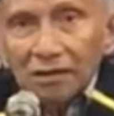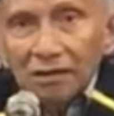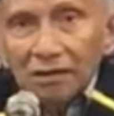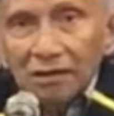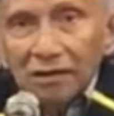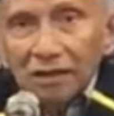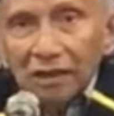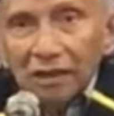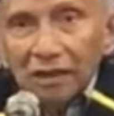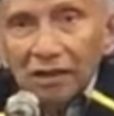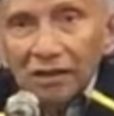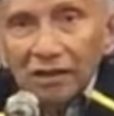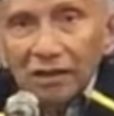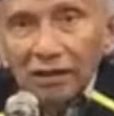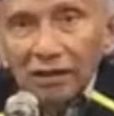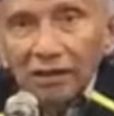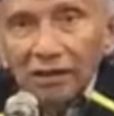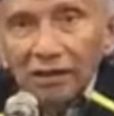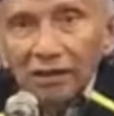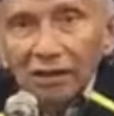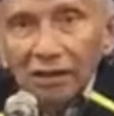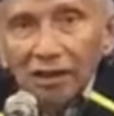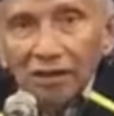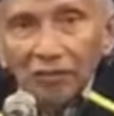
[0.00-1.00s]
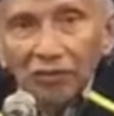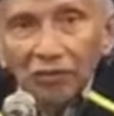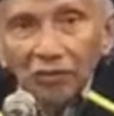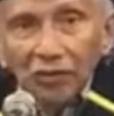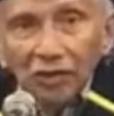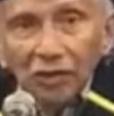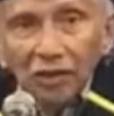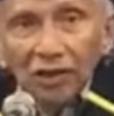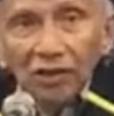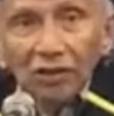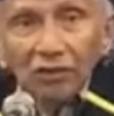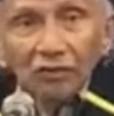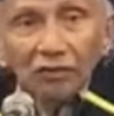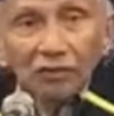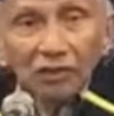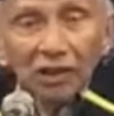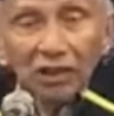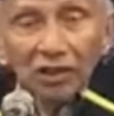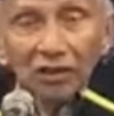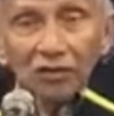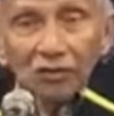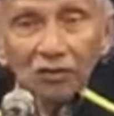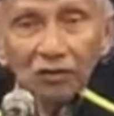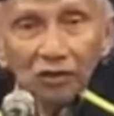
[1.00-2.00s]
Jadi tidak boleh
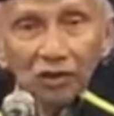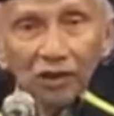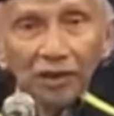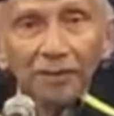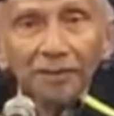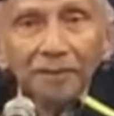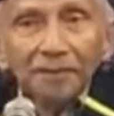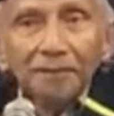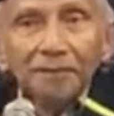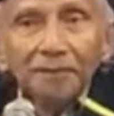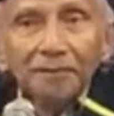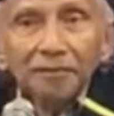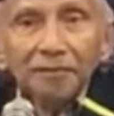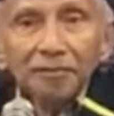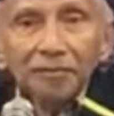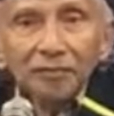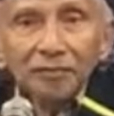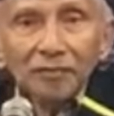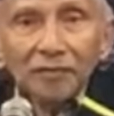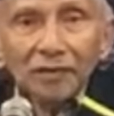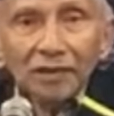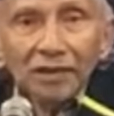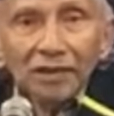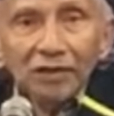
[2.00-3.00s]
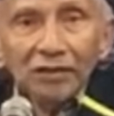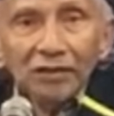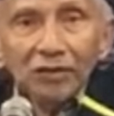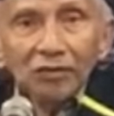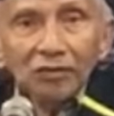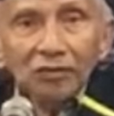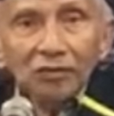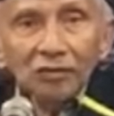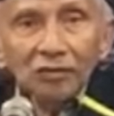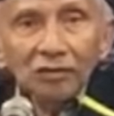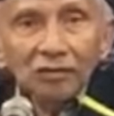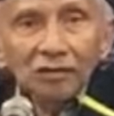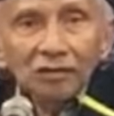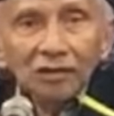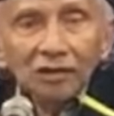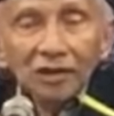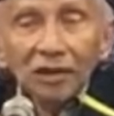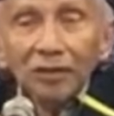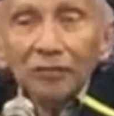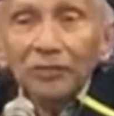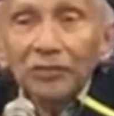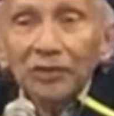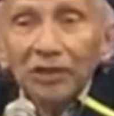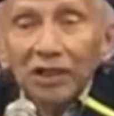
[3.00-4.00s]
orang dolim itu
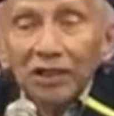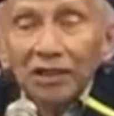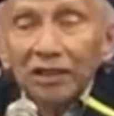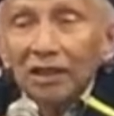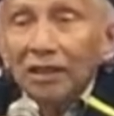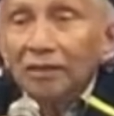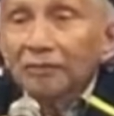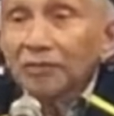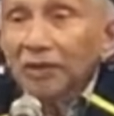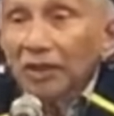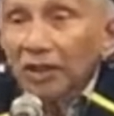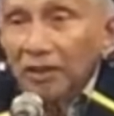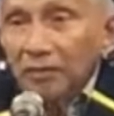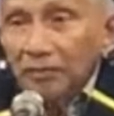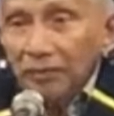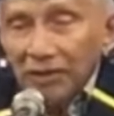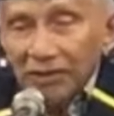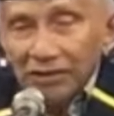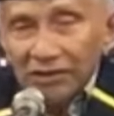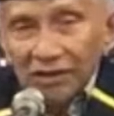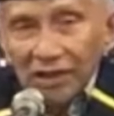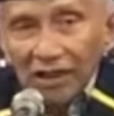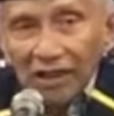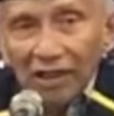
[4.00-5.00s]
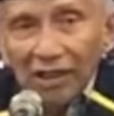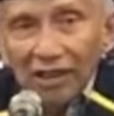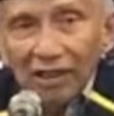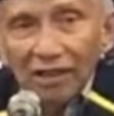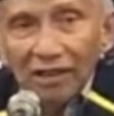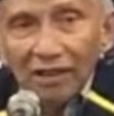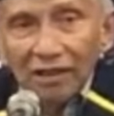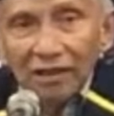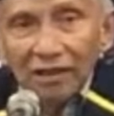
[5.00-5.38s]
dibiarkan berkepanjangan.